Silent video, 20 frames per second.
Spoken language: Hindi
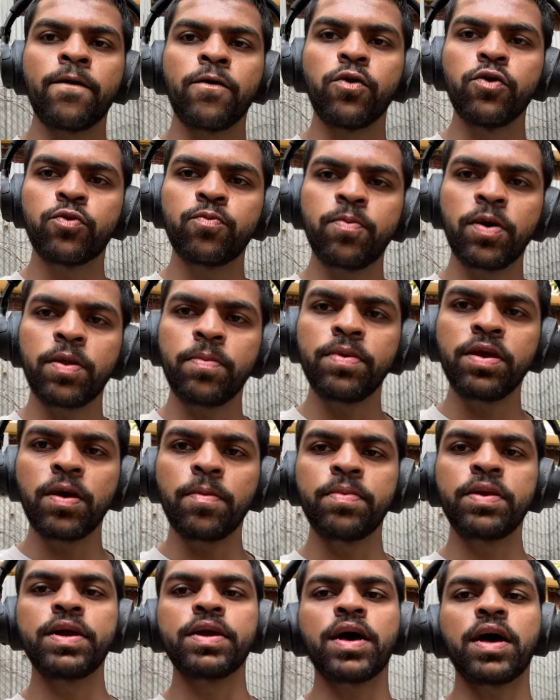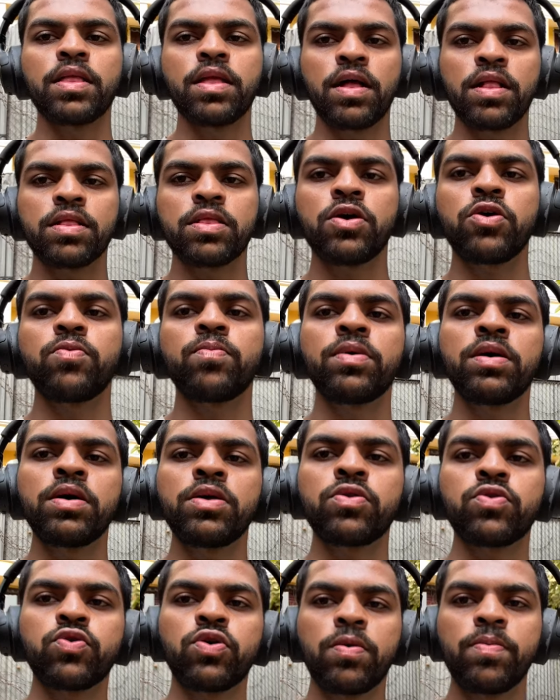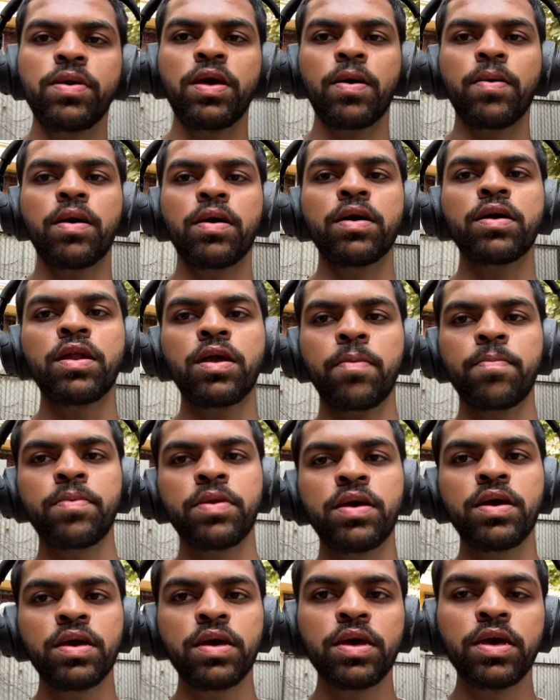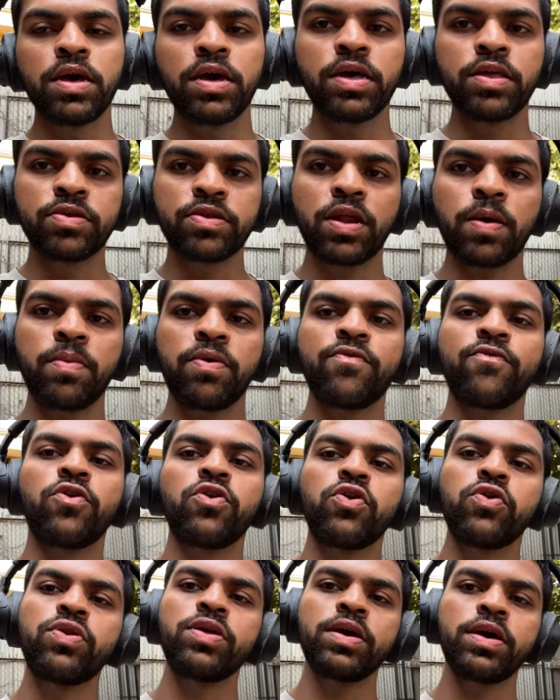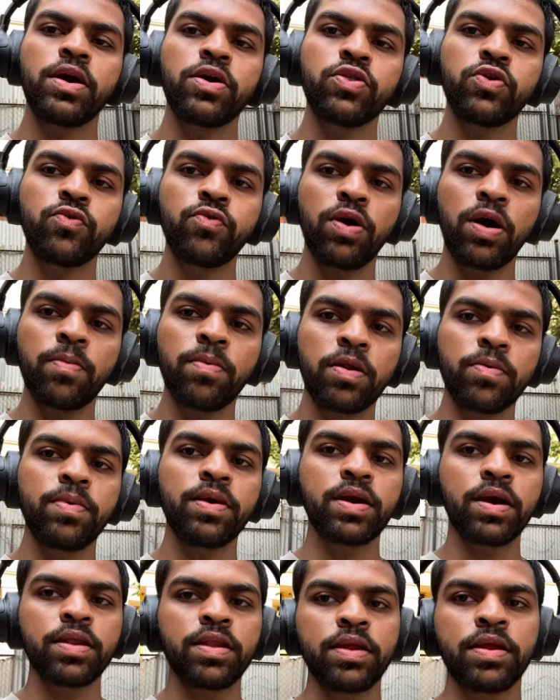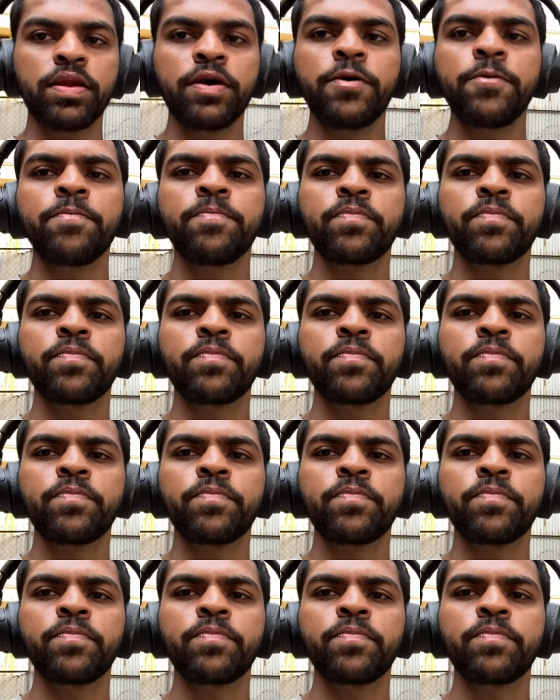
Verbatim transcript: उस पर भी अपडेट आ डालता हूँ मैं सो अभी अगर आपने इंस्टा पे फॉलो नहीं किया तो वहाँ पर भी कर लेना